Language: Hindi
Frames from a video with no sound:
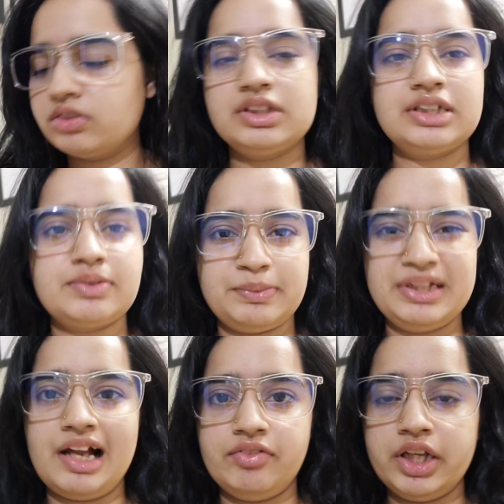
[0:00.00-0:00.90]
जिस हिसाब से मैं
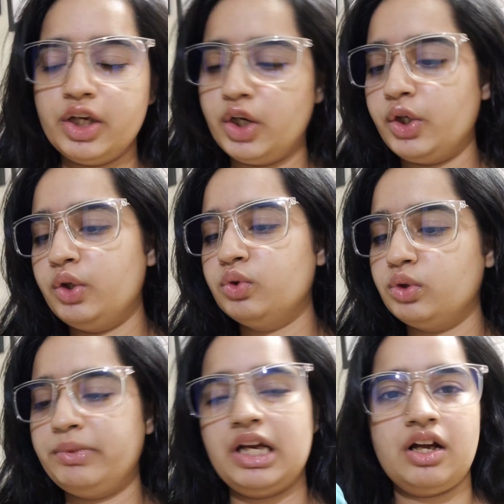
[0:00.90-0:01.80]
ट्रैवलिंग कर रही हूँ
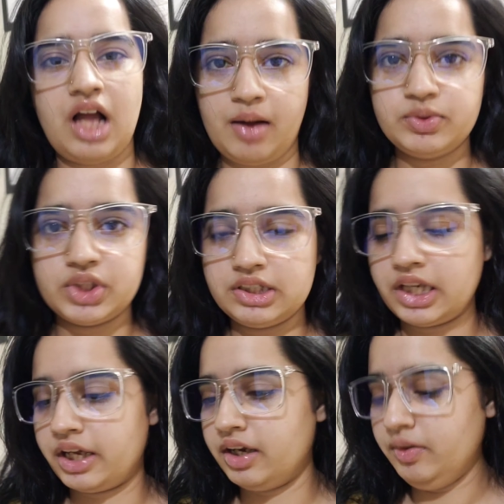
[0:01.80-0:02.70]
तो मेरा काम चल
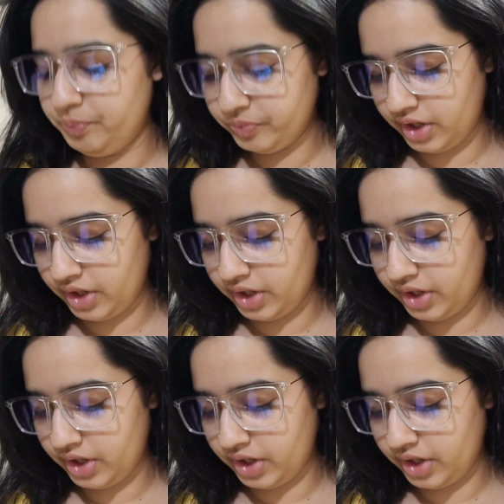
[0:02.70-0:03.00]
जाएगा